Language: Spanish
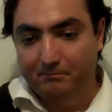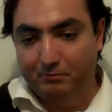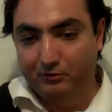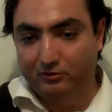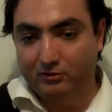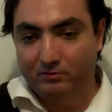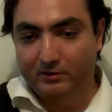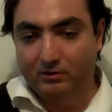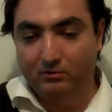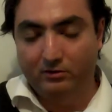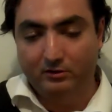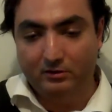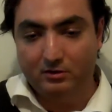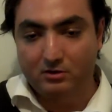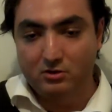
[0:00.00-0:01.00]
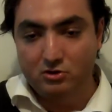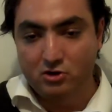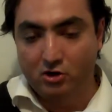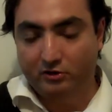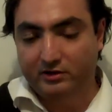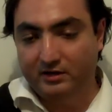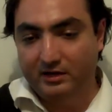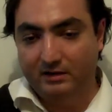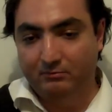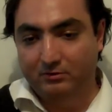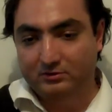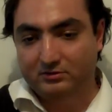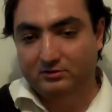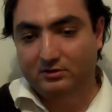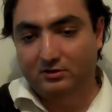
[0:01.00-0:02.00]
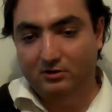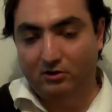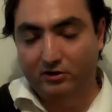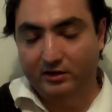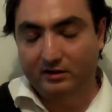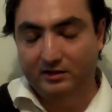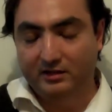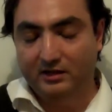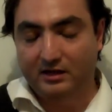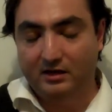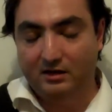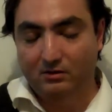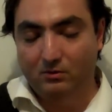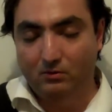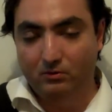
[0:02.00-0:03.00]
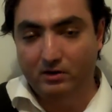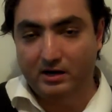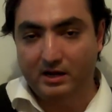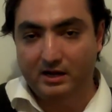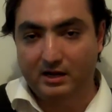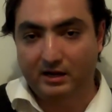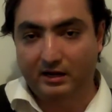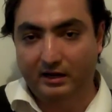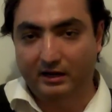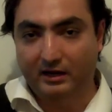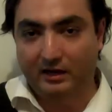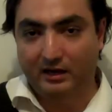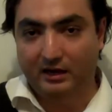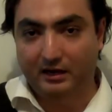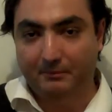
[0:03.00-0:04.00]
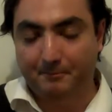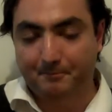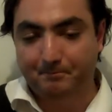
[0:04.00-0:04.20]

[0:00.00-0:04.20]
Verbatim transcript: Punto número uno, no tenemos hoy en día una eh,